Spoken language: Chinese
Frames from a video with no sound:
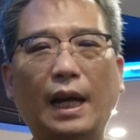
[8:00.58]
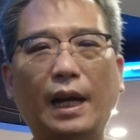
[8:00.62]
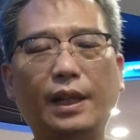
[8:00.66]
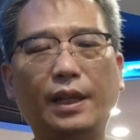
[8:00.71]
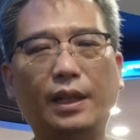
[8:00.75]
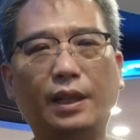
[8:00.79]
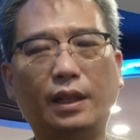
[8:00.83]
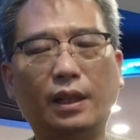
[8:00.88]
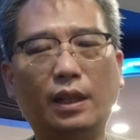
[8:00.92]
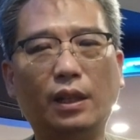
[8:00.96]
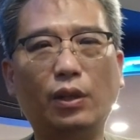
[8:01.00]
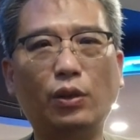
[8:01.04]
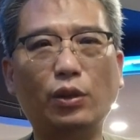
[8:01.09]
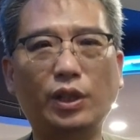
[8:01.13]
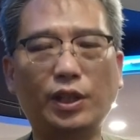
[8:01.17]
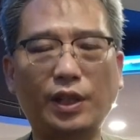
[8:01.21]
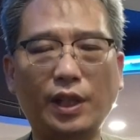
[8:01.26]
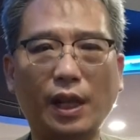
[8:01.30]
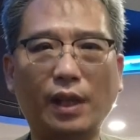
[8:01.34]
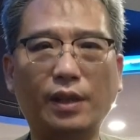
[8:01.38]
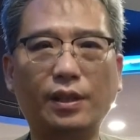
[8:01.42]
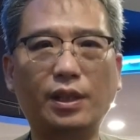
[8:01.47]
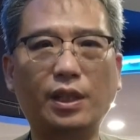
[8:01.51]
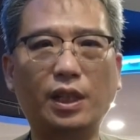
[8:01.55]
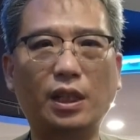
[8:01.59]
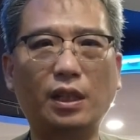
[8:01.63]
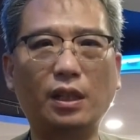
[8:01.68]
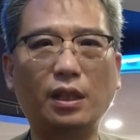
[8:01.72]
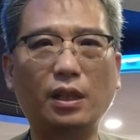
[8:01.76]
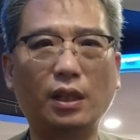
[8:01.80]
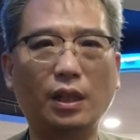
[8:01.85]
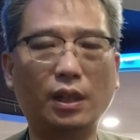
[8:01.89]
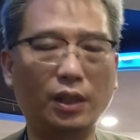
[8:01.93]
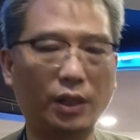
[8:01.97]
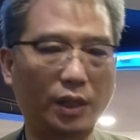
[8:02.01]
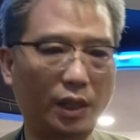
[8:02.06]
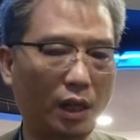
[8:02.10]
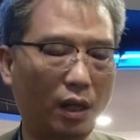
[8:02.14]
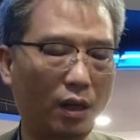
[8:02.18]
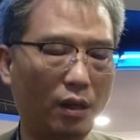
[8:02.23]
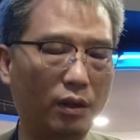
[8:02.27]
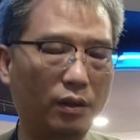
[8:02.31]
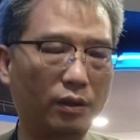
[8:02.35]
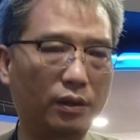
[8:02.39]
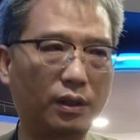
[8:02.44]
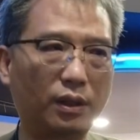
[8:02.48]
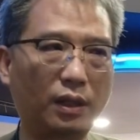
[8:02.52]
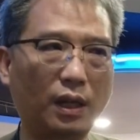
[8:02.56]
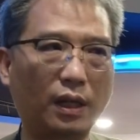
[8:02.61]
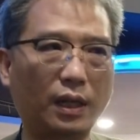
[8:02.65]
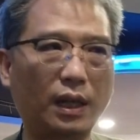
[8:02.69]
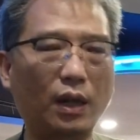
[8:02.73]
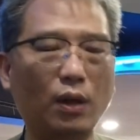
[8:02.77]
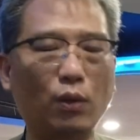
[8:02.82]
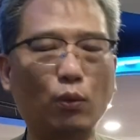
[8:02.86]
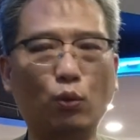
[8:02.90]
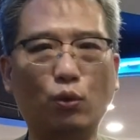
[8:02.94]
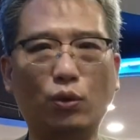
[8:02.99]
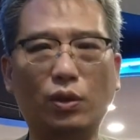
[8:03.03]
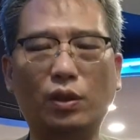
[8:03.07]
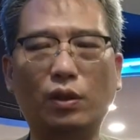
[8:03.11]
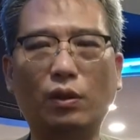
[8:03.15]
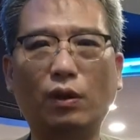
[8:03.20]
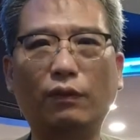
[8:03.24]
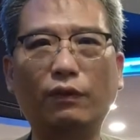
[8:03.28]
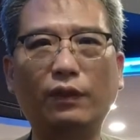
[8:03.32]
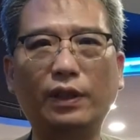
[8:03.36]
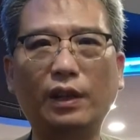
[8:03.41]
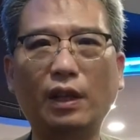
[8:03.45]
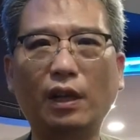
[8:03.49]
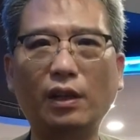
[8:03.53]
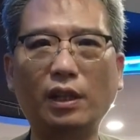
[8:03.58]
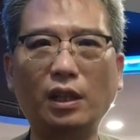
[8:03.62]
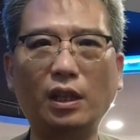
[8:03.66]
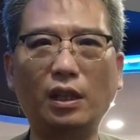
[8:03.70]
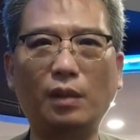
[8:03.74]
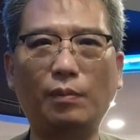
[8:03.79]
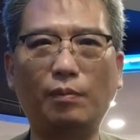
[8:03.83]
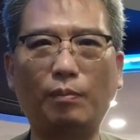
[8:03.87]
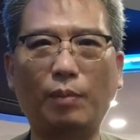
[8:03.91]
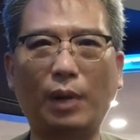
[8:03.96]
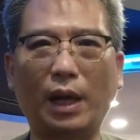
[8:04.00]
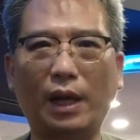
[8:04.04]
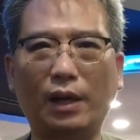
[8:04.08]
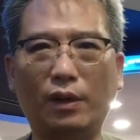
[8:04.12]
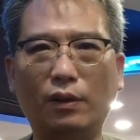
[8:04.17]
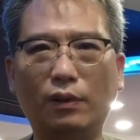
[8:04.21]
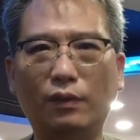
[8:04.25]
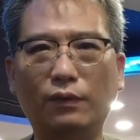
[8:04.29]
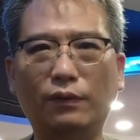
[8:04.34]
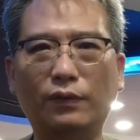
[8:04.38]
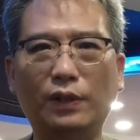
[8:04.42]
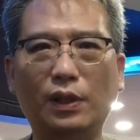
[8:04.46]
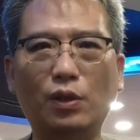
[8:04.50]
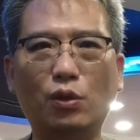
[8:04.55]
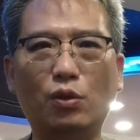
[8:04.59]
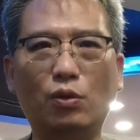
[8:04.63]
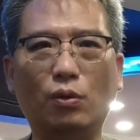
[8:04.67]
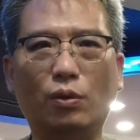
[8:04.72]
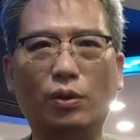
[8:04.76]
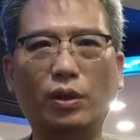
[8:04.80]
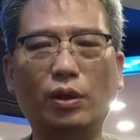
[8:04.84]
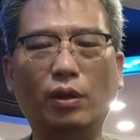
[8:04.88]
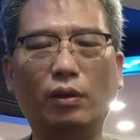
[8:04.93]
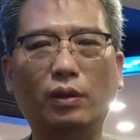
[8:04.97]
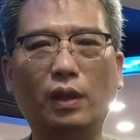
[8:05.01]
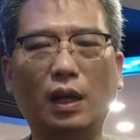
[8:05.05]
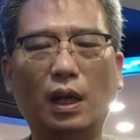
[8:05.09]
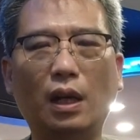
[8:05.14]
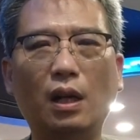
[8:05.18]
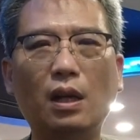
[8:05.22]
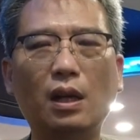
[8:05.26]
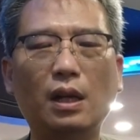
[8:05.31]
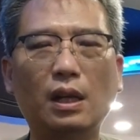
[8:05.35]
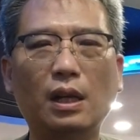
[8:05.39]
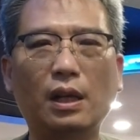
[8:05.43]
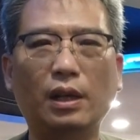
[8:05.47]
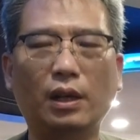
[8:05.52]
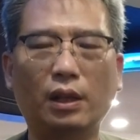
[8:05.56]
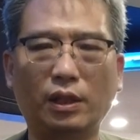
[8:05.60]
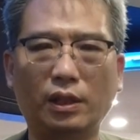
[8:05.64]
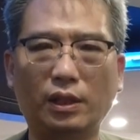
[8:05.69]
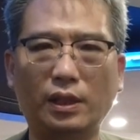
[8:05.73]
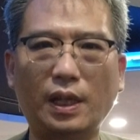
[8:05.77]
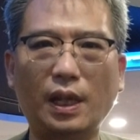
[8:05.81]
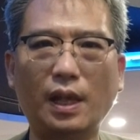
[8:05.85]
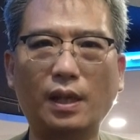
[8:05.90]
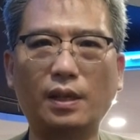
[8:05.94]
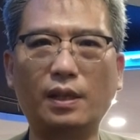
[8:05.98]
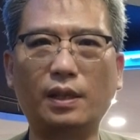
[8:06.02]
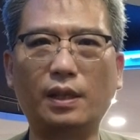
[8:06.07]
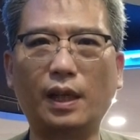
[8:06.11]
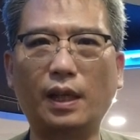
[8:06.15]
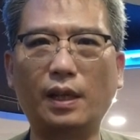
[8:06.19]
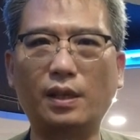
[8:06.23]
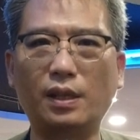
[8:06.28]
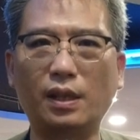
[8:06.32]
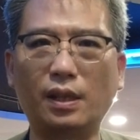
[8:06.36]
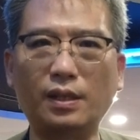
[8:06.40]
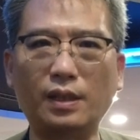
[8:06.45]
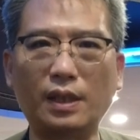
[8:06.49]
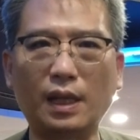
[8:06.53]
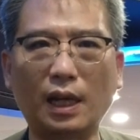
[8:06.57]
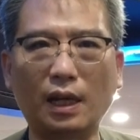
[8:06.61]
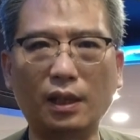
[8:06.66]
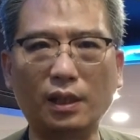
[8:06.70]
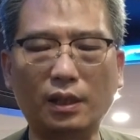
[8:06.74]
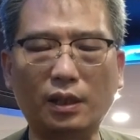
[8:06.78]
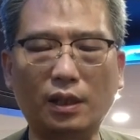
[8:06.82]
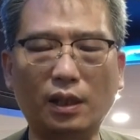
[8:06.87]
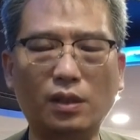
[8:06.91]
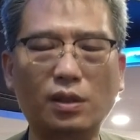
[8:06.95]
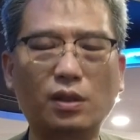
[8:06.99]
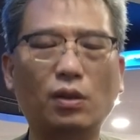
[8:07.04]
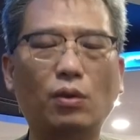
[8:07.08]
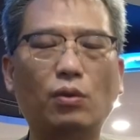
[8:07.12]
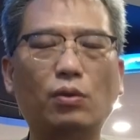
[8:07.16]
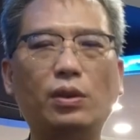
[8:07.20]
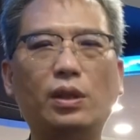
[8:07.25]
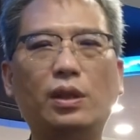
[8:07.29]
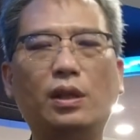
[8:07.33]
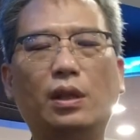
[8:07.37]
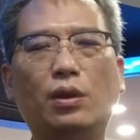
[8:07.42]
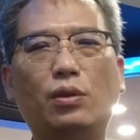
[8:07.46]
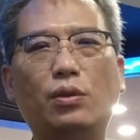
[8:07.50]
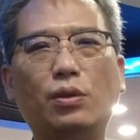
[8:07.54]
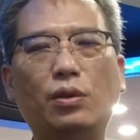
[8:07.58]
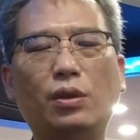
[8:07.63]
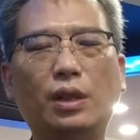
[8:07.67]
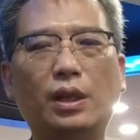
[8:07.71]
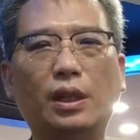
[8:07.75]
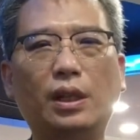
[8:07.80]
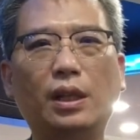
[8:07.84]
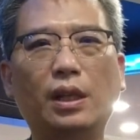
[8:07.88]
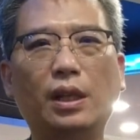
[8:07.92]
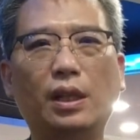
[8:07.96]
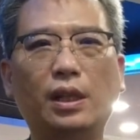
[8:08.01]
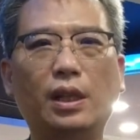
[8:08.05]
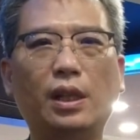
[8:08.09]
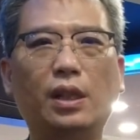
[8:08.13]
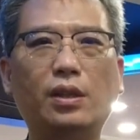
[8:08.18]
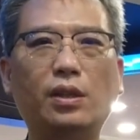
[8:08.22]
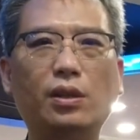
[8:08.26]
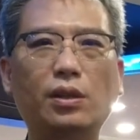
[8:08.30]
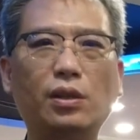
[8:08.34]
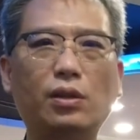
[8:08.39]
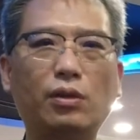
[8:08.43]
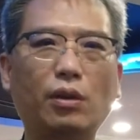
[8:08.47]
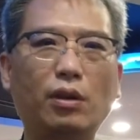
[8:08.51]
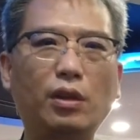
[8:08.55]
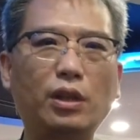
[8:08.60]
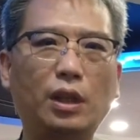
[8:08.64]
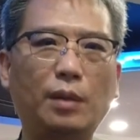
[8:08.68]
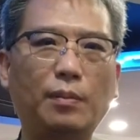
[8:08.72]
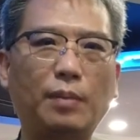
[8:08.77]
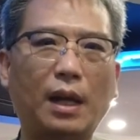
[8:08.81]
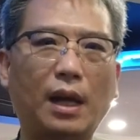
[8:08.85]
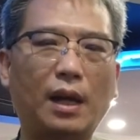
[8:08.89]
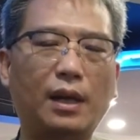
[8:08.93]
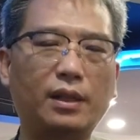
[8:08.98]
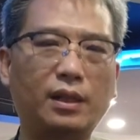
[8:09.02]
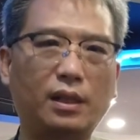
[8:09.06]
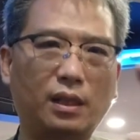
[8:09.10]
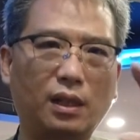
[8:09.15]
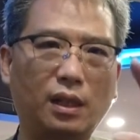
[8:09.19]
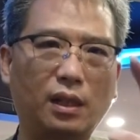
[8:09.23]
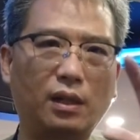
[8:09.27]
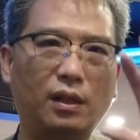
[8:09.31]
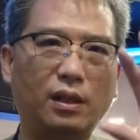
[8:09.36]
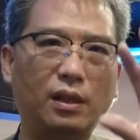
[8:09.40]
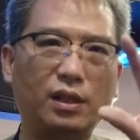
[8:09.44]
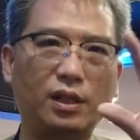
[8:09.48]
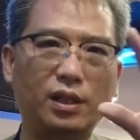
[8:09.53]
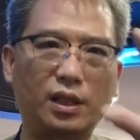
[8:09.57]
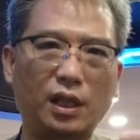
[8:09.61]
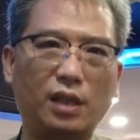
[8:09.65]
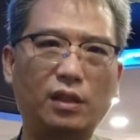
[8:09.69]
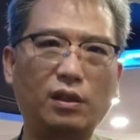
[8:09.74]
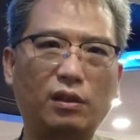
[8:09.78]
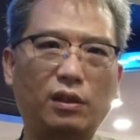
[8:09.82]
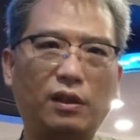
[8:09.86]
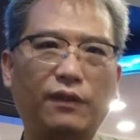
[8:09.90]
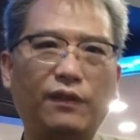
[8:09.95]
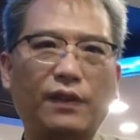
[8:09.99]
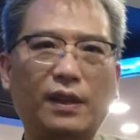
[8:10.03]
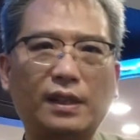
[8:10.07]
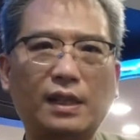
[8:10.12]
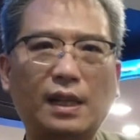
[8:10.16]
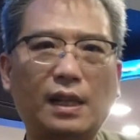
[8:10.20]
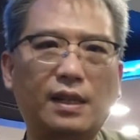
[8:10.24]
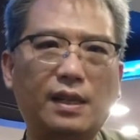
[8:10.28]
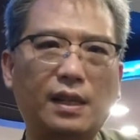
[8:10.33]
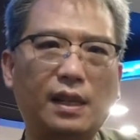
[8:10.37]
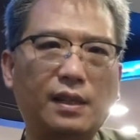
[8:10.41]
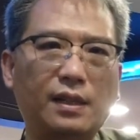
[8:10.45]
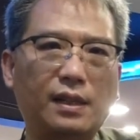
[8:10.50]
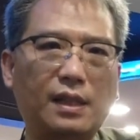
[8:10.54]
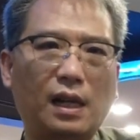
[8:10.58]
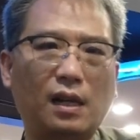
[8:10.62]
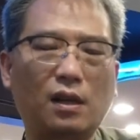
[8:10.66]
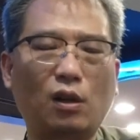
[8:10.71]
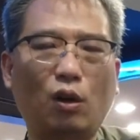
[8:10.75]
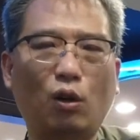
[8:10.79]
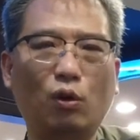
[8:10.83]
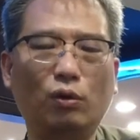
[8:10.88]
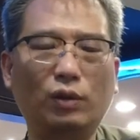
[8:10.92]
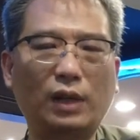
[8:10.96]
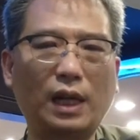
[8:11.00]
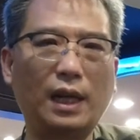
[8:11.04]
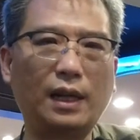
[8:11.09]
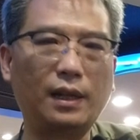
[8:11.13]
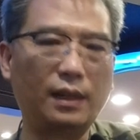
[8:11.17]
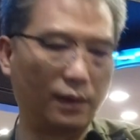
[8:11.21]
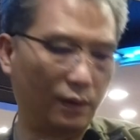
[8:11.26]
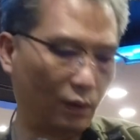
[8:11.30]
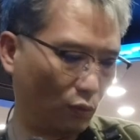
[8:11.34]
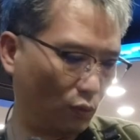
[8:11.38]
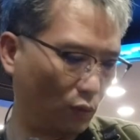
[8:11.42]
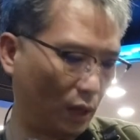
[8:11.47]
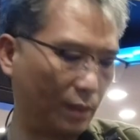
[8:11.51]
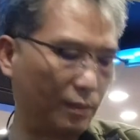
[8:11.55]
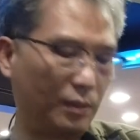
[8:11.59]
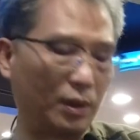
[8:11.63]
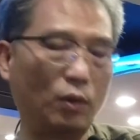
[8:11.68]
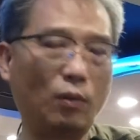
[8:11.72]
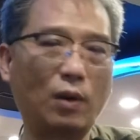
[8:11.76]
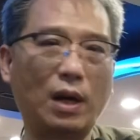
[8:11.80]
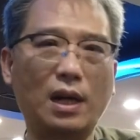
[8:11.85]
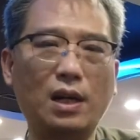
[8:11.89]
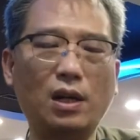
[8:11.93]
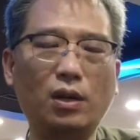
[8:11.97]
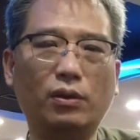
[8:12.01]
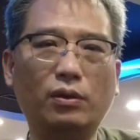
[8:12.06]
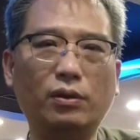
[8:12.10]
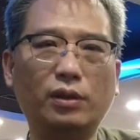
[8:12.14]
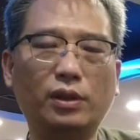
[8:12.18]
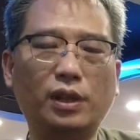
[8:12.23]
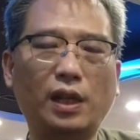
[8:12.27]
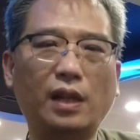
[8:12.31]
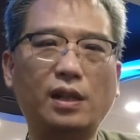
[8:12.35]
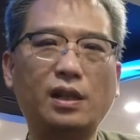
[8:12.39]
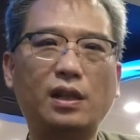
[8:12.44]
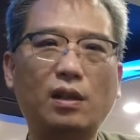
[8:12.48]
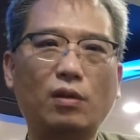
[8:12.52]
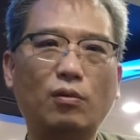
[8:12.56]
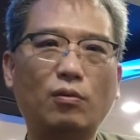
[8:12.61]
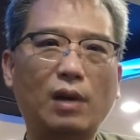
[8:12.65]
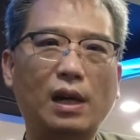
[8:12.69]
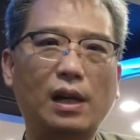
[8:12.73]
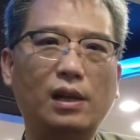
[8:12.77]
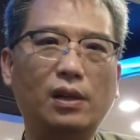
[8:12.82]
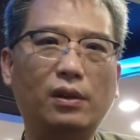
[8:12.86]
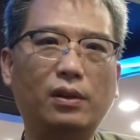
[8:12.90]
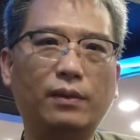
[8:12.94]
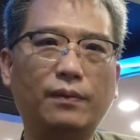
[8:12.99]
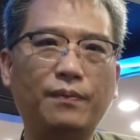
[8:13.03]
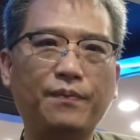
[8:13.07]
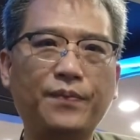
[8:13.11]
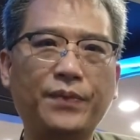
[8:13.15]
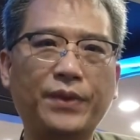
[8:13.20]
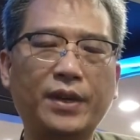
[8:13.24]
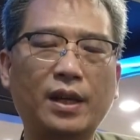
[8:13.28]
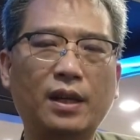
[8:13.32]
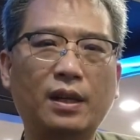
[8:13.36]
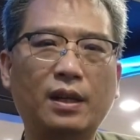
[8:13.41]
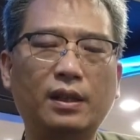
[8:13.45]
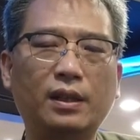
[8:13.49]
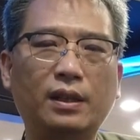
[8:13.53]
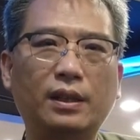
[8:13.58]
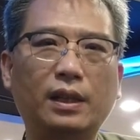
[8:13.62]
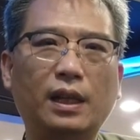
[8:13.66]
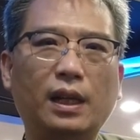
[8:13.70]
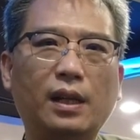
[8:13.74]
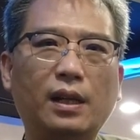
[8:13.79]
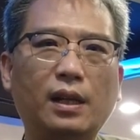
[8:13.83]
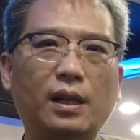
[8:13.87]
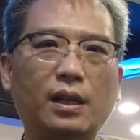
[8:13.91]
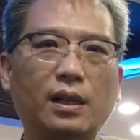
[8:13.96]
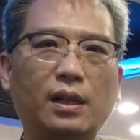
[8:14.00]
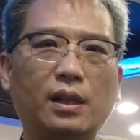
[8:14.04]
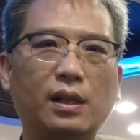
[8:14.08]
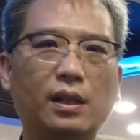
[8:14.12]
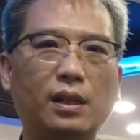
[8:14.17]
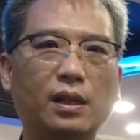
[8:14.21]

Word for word: 开你的相机。要大概五十公分到一百公分左右呢，这样子可以增加你的收音的距离。也就是说，你把你的接收器放在身上口袋外面外露天线外露。那